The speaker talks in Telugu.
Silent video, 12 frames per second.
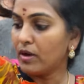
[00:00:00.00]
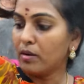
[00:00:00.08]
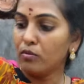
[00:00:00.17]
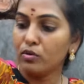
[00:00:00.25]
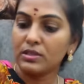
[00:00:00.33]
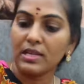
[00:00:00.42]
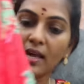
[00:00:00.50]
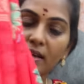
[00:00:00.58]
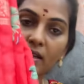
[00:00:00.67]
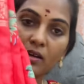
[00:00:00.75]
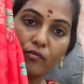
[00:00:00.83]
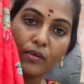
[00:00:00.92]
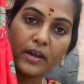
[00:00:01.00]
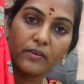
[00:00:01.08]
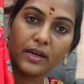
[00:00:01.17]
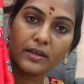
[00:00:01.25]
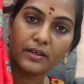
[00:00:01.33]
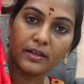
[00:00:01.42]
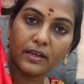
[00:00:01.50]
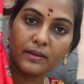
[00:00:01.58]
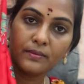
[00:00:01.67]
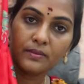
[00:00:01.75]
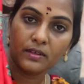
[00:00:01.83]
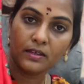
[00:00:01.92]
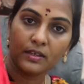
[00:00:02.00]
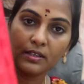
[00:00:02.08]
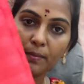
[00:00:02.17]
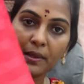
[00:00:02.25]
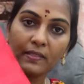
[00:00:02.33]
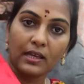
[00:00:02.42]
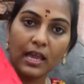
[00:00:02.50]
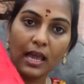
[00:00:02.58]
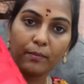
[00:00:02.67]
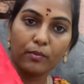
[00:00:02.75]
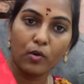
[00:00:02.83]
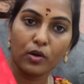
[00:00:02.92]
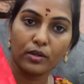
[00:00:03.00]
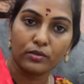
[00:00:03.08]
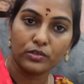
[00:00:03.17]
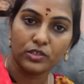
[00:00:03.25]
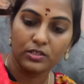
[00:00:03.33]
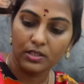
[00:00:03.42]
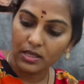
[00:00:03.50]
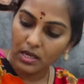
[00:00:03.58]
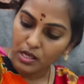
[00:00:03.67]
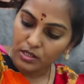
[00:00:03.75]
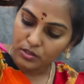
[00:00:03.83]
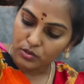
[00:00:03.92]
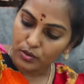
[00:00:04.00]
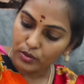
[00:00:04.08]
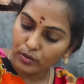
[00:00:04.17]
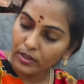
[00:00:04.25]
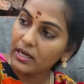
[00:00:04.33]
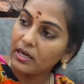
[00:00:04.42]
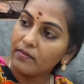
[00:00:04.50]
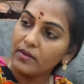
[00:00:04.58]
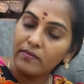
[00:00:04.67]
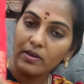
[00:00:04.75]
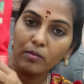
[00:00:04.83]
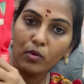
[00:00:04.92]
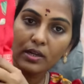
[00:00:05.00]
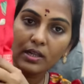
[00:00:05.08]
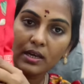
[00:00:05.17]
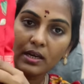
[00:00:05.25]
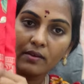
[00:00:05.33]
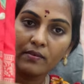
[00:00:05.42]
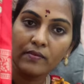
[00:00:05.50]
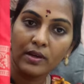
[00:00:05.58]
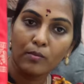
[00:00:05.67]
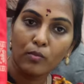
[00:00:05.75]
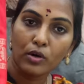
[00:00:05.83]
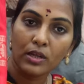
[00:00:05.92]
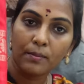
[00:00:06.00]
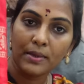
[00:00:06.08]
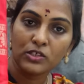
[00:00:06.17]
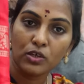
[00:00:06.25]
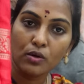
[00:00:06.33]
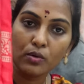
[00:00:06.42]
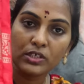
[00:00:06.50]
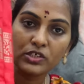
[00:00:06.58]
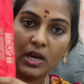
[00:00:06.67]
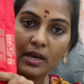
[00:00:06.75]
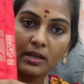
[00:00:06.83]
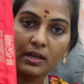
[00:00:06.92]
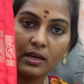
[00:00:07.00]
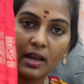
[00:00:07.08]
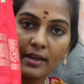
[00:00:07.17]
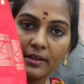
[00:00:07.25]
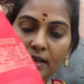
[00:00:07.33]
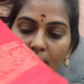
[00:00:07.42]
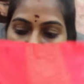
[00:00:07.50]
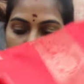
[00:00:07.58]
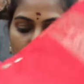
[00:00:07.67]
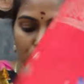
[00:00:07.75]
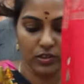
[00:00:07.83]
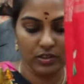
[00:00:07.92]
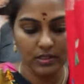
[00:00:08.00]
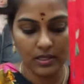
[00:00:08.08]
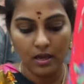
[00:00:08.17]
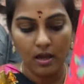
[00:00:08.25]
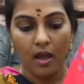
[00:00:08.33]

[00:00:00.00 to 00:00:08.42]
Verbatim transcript: వన్ మోర్ శారీ ఇన్ ఫైవ్ నైంటీ నైన్ ఇది పెద్ద గ్యాప్ బార్డర్ వచ్చింది సో ఇదిగోండి ఇక్కడ వీవింగ్ బార్డర్ ఇక్కడ వీవింగ్ బార్డర్ మధ్యలో ఒక షైనింగ్ లైన్ టైప్లో వచ్చింది